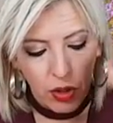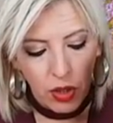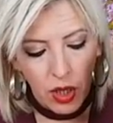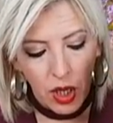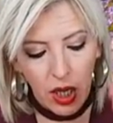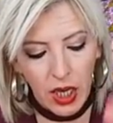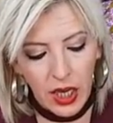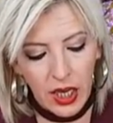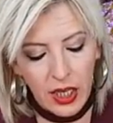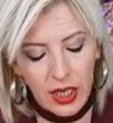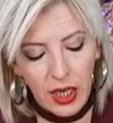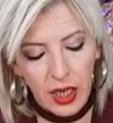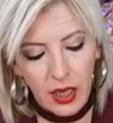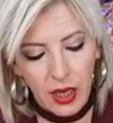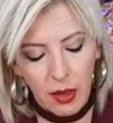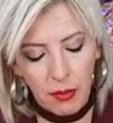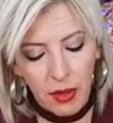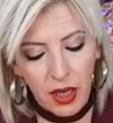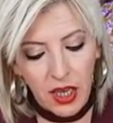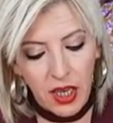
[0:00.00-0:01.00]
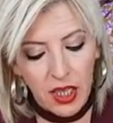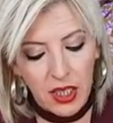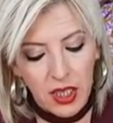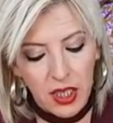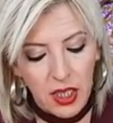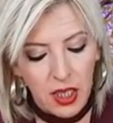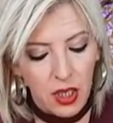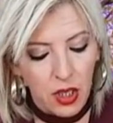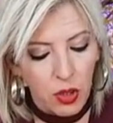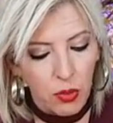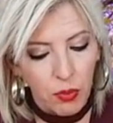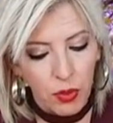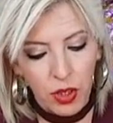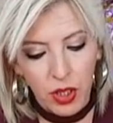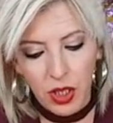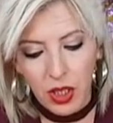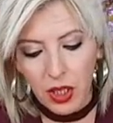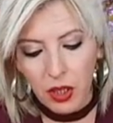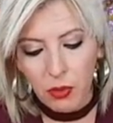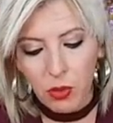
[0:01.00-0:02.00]
Hablan así, como
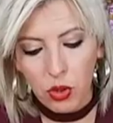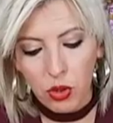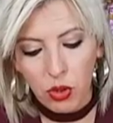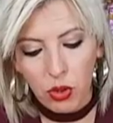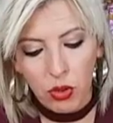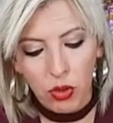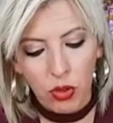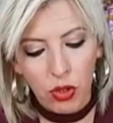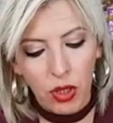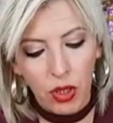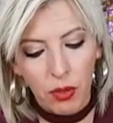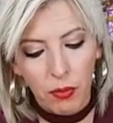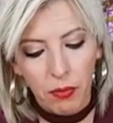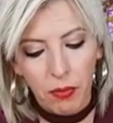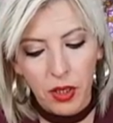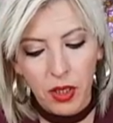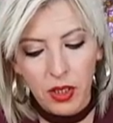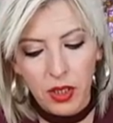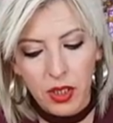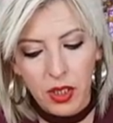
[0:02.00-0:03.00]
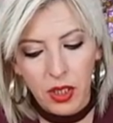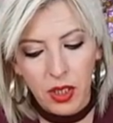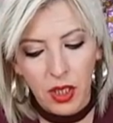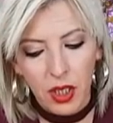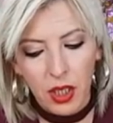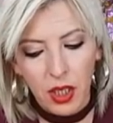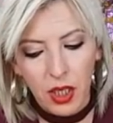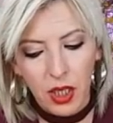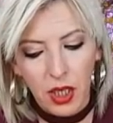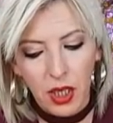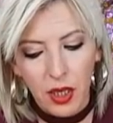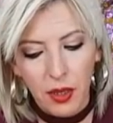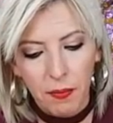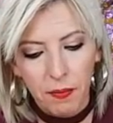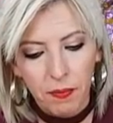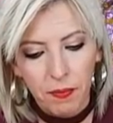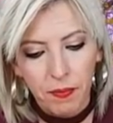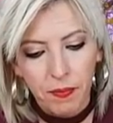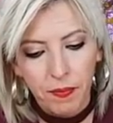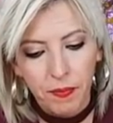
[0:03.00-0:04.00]
de que vosotros en el mes
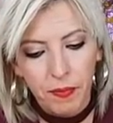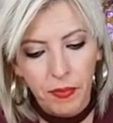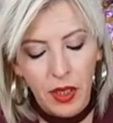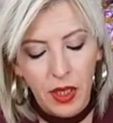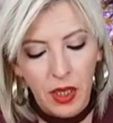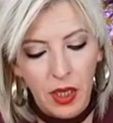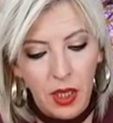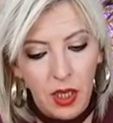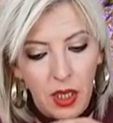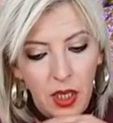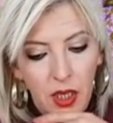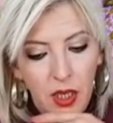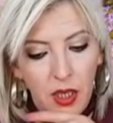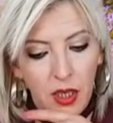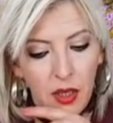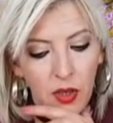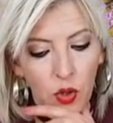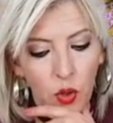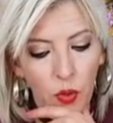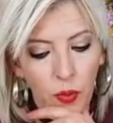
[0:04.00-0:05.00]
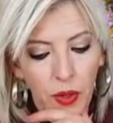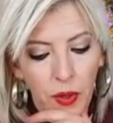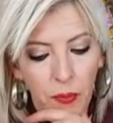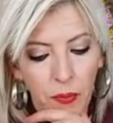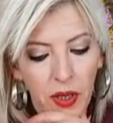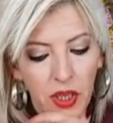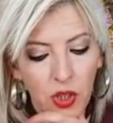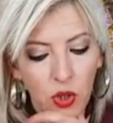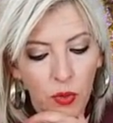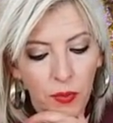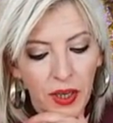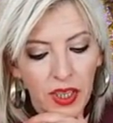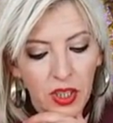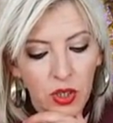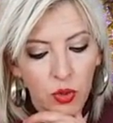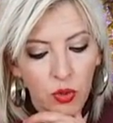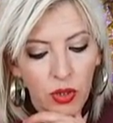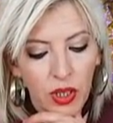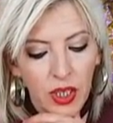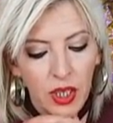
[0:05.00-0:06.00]
de noviembre
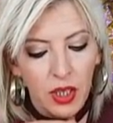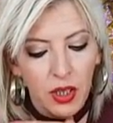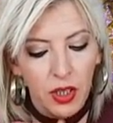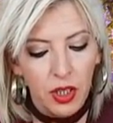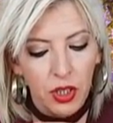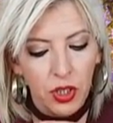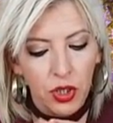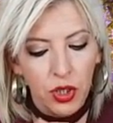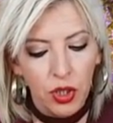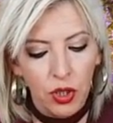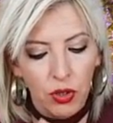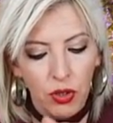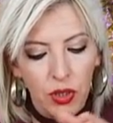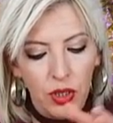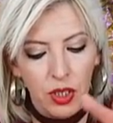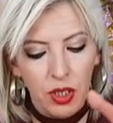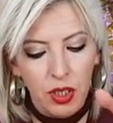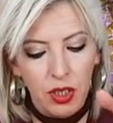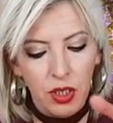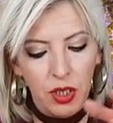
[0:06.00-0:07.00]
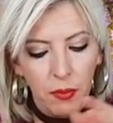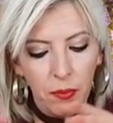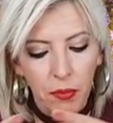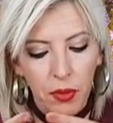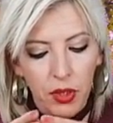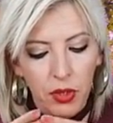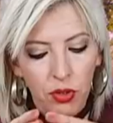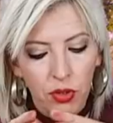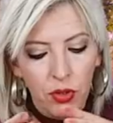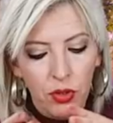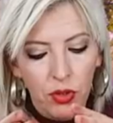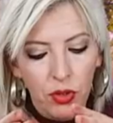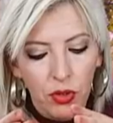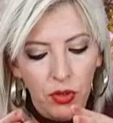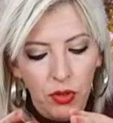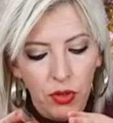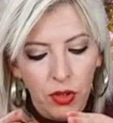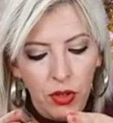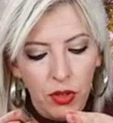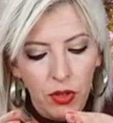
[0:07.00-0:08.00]
tomáis una decisión en este
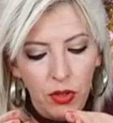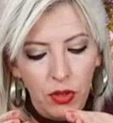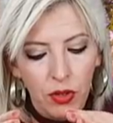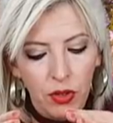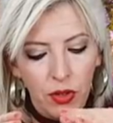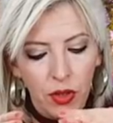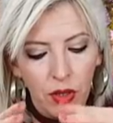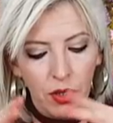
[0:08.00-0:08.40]
aspecto